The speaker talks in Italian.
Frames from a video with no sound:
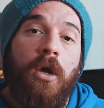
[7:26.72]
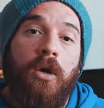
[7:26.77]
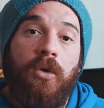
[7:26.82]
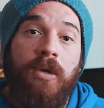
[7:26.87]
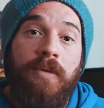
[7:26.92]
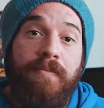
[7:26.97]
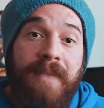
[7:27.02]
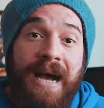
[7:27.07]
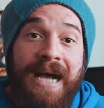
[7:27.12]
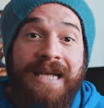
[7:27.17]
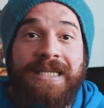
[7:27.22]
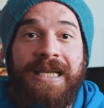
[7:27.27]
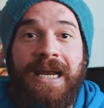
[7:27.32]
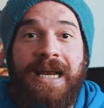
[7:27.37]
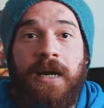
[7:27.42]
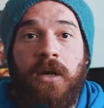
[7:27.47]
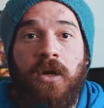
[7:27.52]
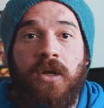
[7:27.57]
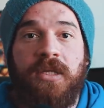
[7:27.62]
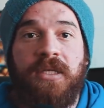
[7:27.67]
in base
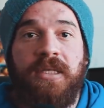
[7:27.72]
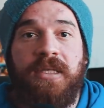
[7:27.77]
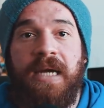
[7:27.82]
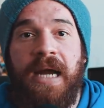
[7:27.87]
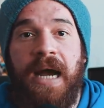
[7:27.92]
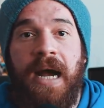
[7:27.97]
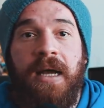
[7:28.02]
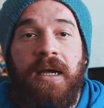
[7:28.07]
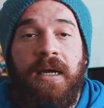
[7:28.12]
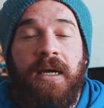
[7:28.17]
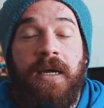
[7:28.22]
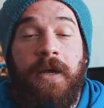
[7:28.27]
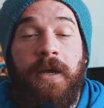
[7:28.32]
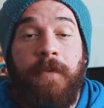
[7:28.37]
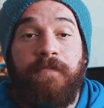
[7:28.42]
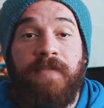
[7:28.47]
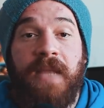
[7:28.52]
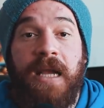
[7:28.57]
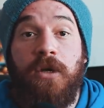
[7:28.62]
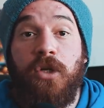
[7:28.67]
nostra,
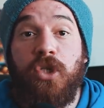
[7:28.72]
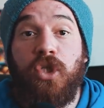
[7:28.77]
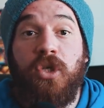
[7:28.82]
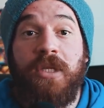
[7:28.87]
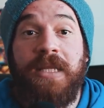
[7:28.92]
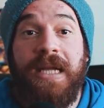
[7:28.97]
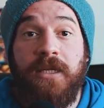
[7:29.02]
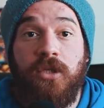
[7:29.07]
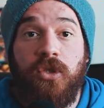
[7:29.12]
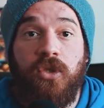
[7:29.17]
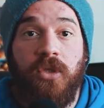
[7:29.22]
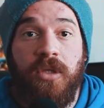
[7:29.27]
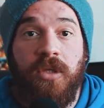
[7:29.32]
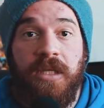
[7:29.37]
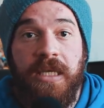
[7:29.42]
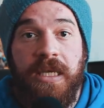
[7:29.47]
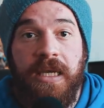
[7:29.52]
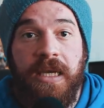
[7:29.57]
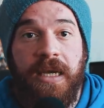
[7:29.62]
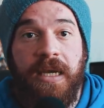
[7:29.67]
ehm, al nostro tasso
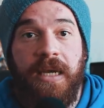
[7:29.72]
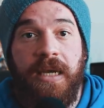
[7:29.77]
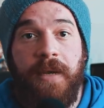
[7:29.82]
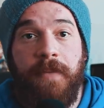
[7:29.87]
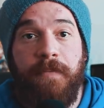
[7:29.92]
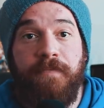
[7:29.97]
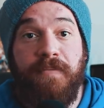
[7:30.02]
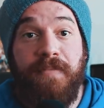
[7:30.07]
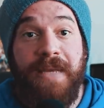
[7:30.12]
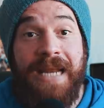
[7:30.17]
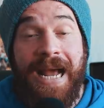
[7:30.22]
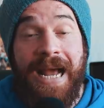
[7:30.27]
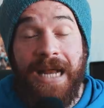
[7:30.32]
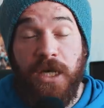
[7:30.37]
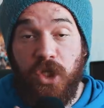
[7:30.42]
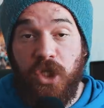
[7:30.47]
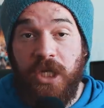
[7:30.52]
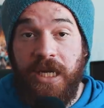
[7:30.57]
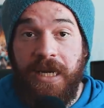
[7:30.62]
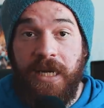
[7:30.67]
di ehm,
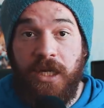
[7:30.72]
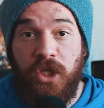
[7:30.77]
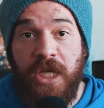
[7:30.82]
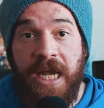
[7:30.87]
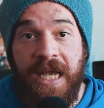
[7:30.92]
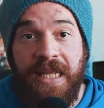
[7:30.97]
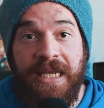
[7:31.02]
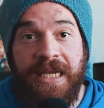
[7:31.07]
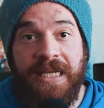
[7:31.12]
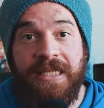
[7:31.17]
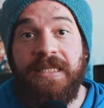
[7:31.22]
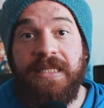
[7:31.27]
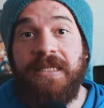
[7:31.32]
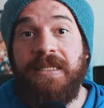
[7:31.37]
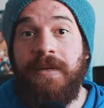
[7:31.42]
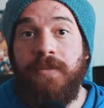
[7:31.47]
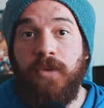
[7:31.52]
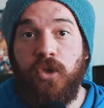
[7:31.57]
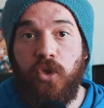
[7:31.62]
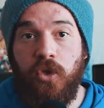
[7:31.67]
bilancia energetica, se
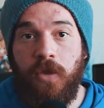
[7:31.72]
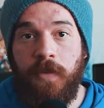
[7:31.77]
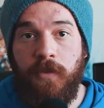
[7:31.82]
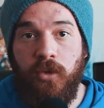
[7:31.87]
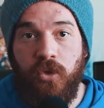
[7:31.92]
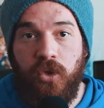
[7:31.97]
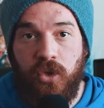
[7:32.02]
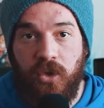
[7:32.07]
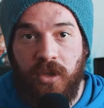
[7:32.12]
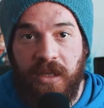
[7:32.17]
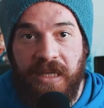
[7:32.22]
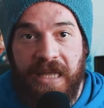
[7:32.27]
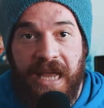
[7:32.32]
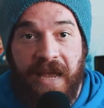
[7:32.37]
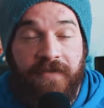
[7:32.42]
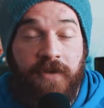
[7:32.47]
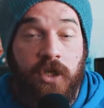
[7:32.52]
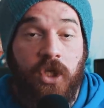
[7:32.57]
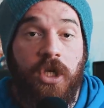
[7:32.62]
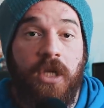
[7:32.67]
siamo in surplus o in
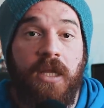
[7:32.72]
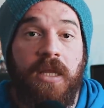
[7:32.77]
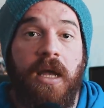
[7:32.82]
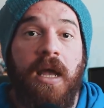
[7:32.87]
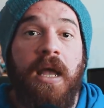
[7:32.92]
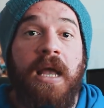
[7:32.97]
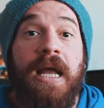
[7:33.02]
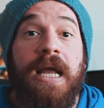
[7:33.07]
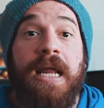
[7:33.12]
deficit,